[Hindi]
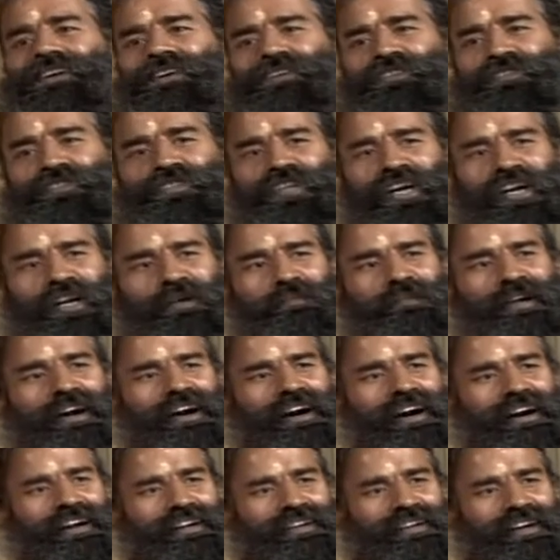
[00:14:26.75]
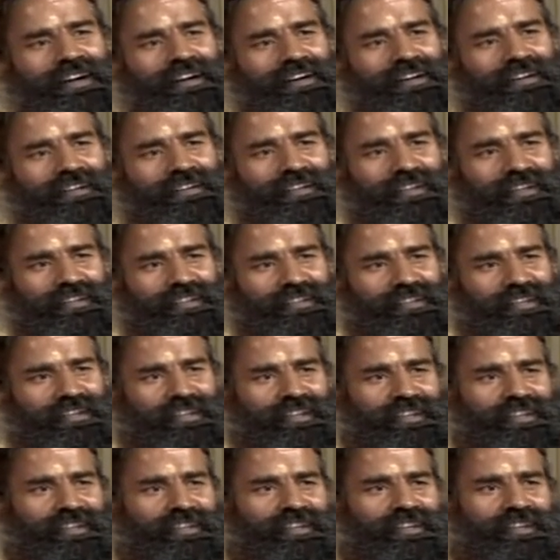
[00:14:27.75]
जन्म अकारत
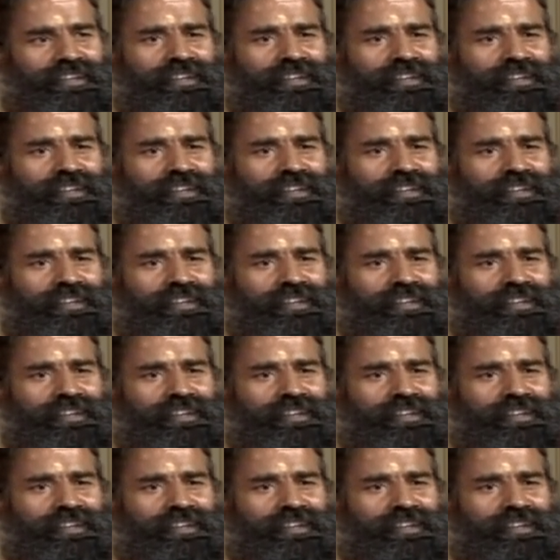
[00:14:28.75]
की